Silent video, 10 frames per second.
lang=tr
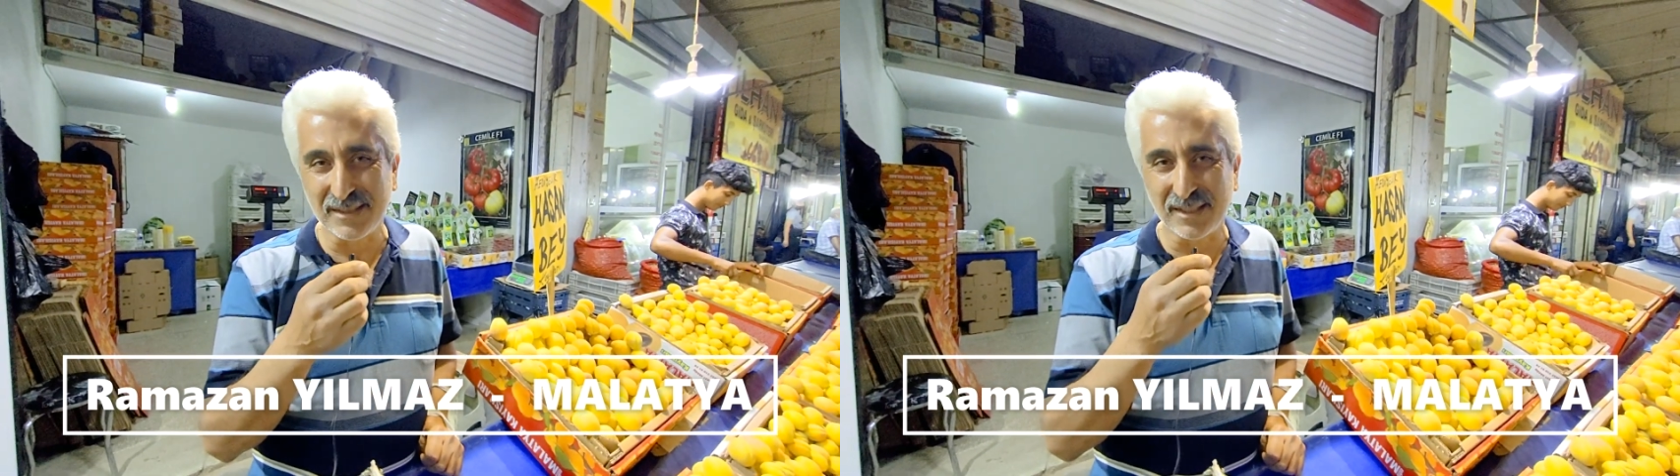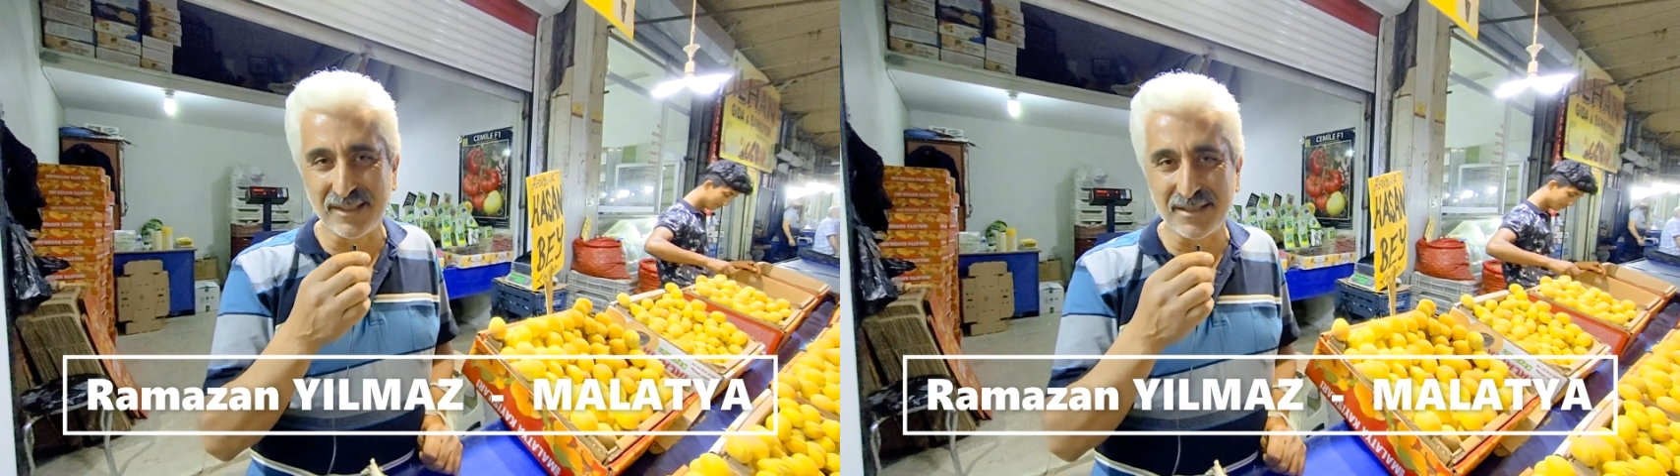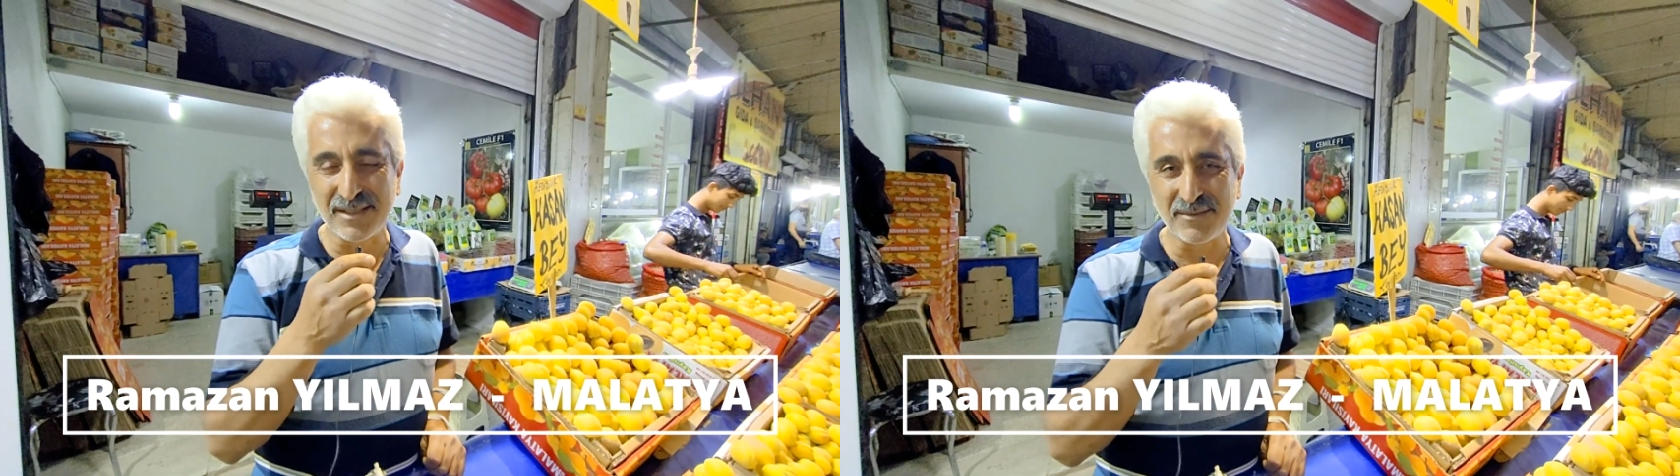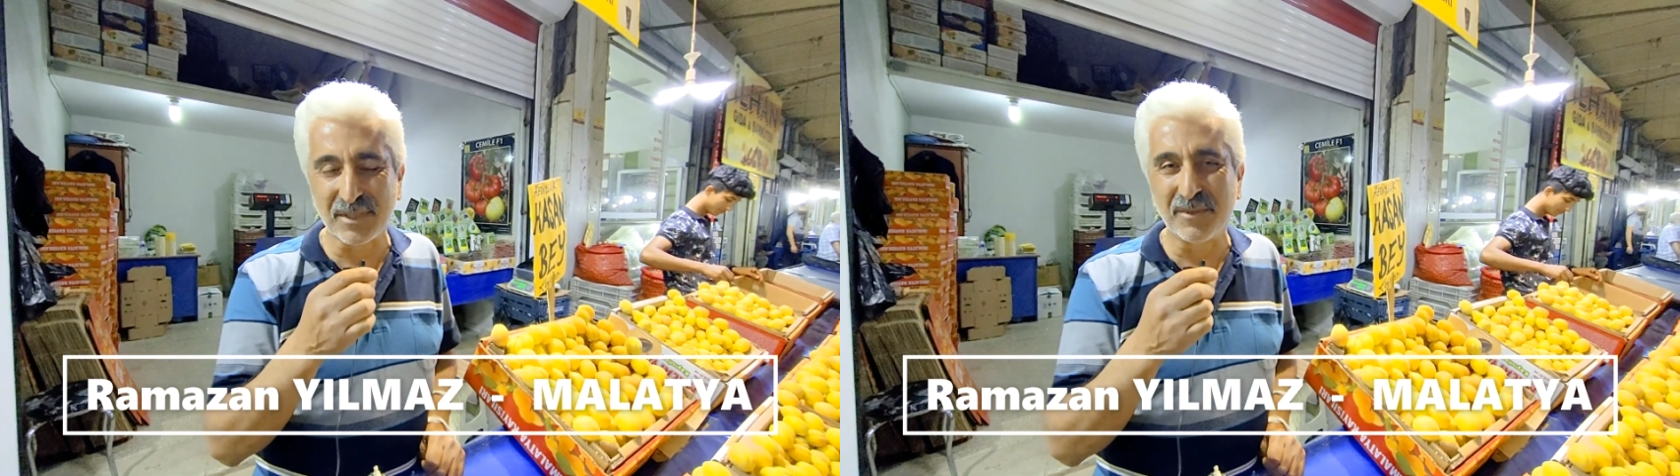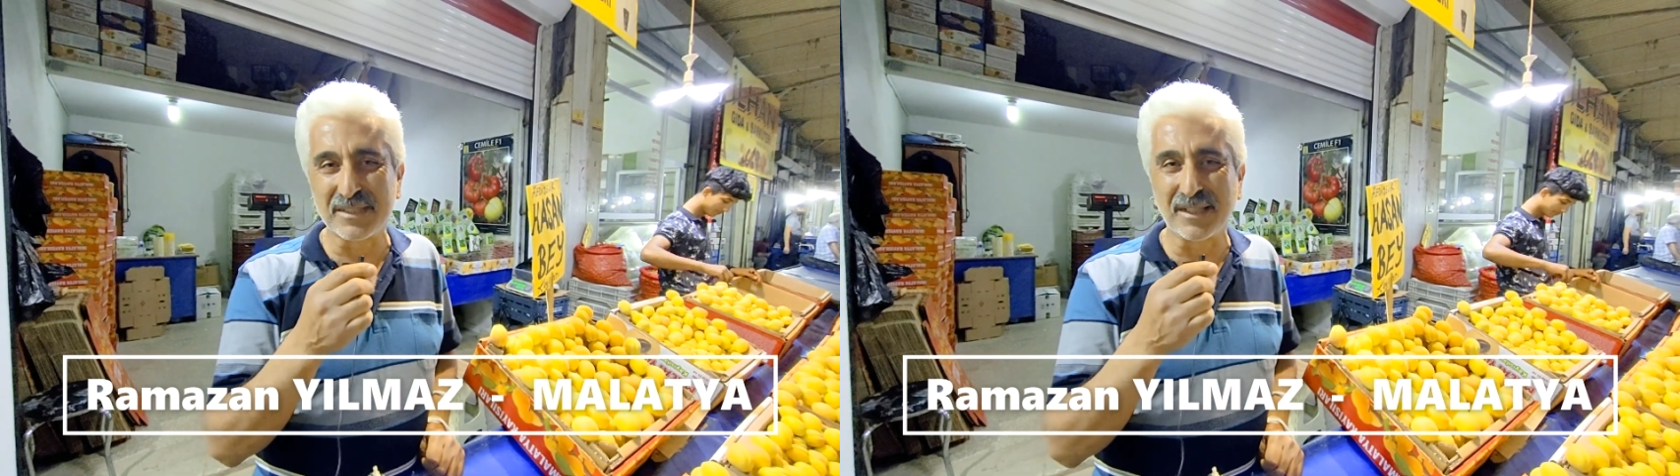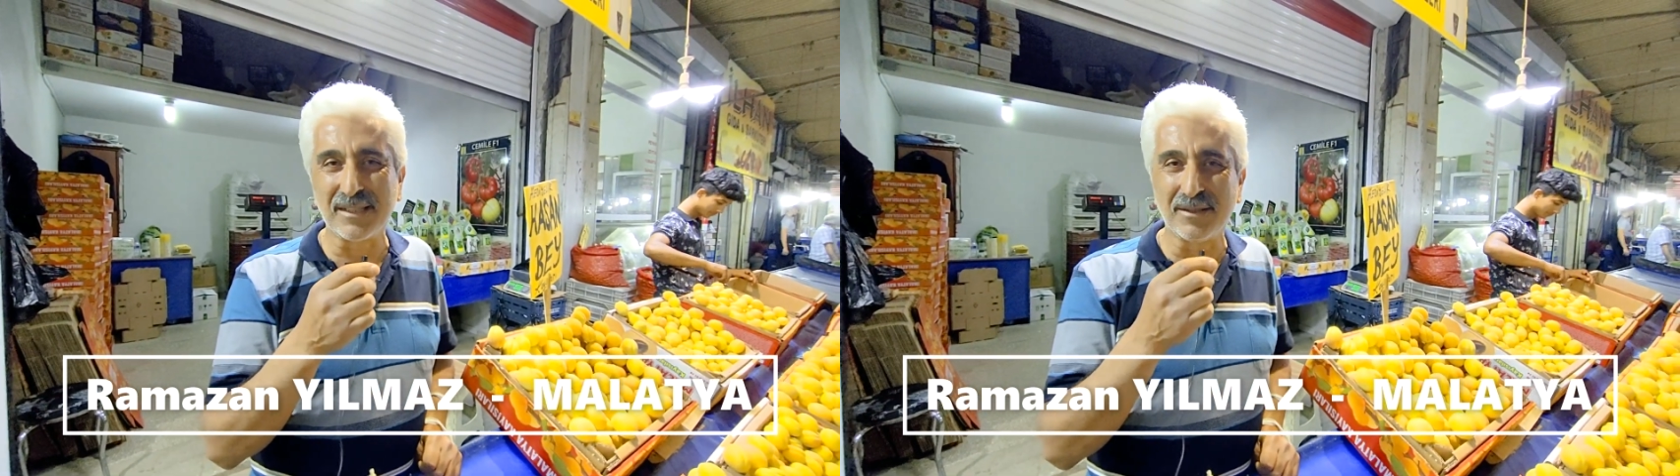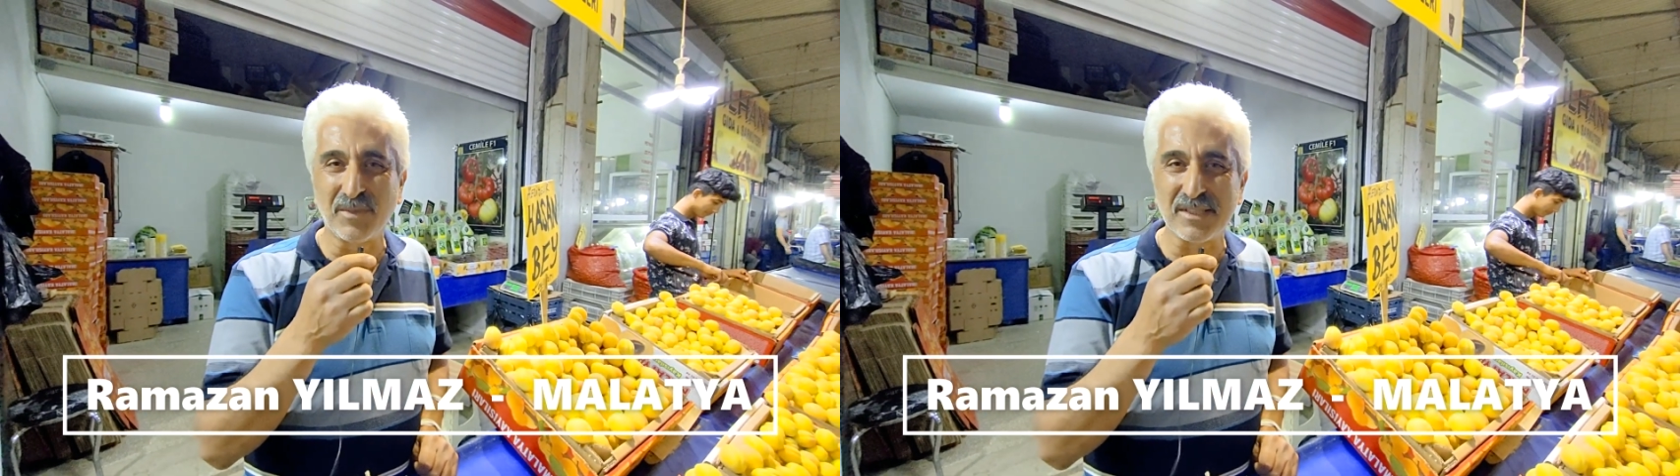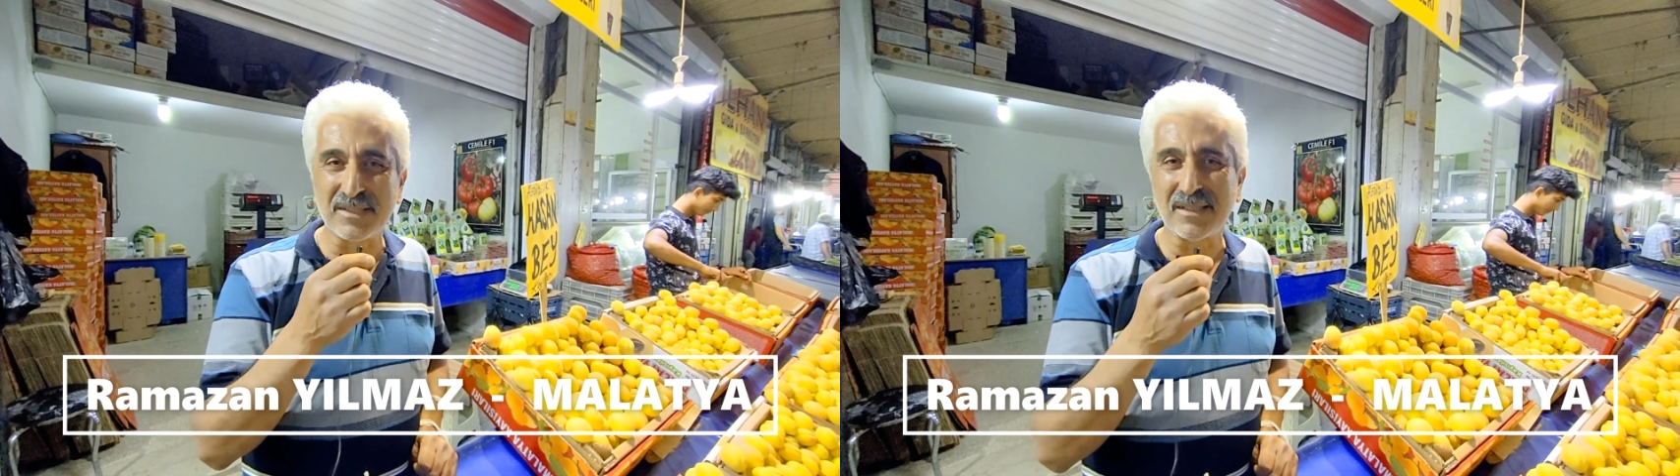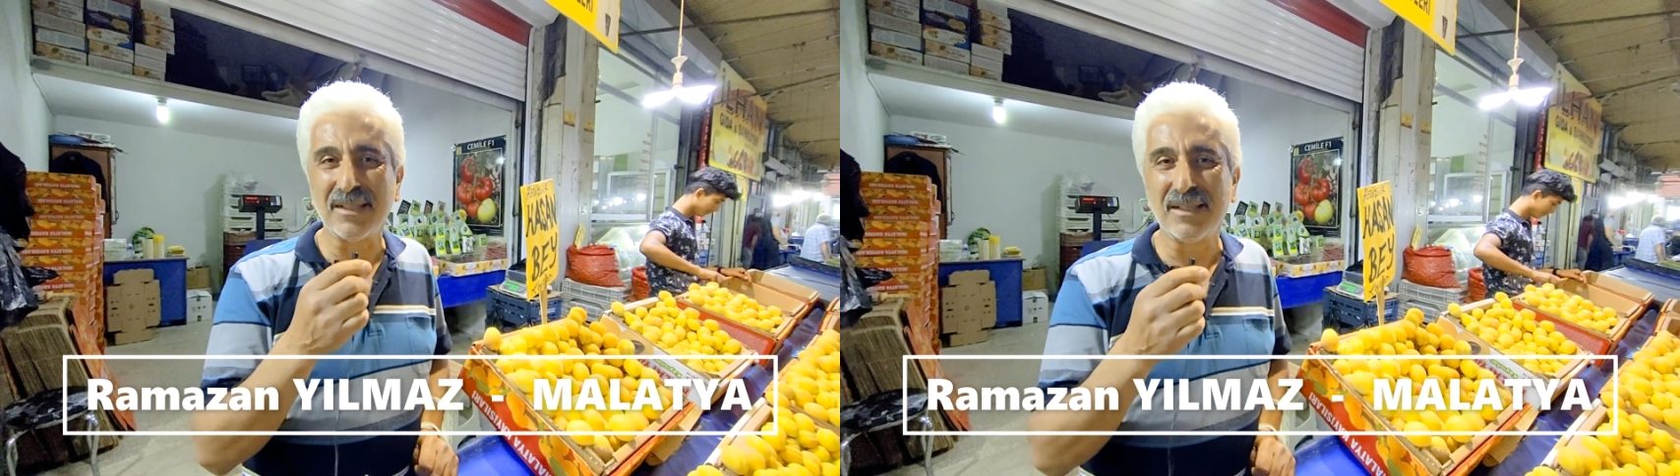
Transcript: yerlisiyim. Ramazan Yılmaz.